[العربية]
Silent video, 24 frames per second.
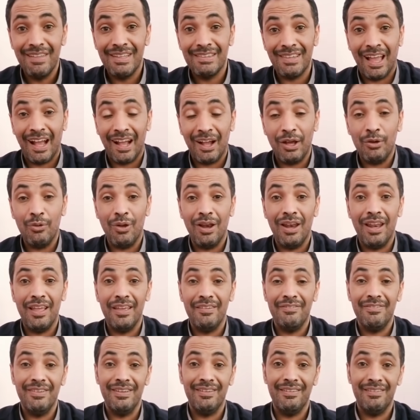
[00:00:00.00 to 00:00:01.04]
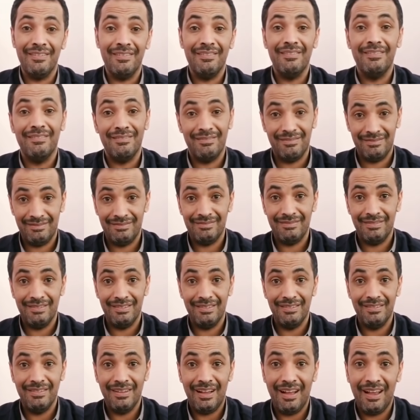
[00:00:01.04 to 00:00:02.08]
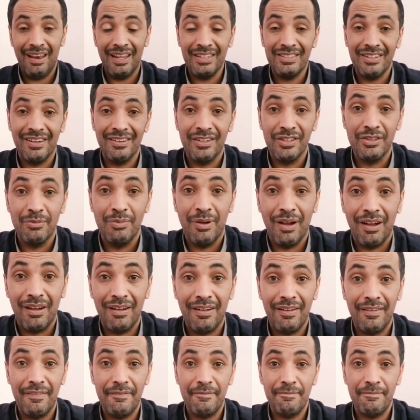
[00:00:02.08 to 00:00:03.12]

دخل والله في علشان نطبخ